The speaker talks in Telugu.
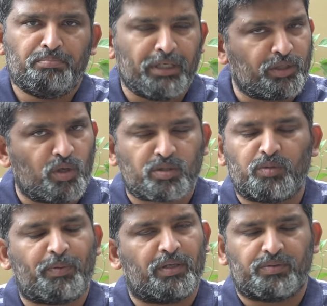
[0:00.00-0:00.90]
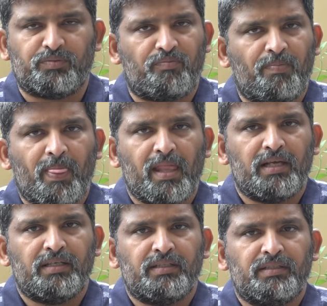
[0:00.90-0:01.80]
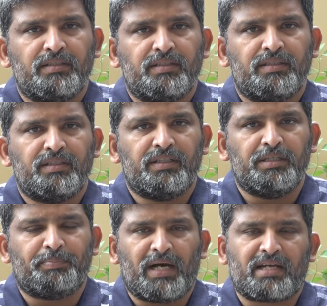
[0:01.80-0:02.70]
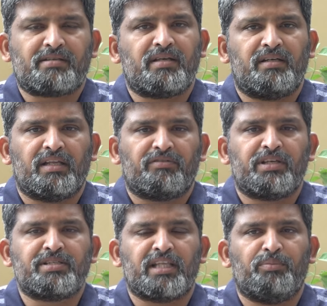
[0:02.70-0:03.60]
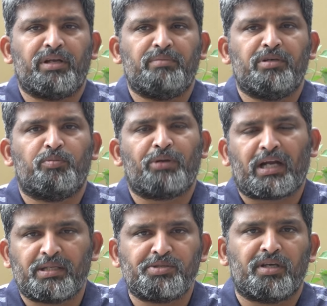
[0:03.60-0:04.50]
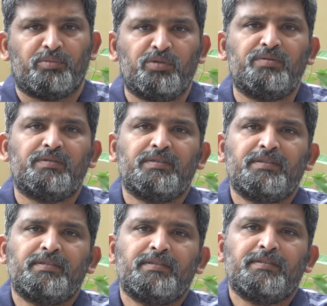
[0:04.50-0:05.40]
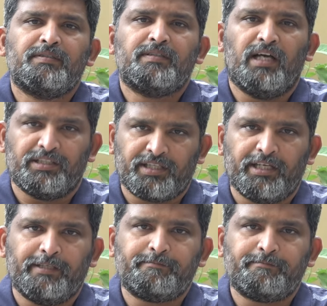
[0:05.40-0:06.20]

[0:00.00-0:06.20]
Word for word: పది రోజుల పాటు ఈ పాఠశాల నిర్వహిస్తామని మీకు ప్రకటించాము అయితే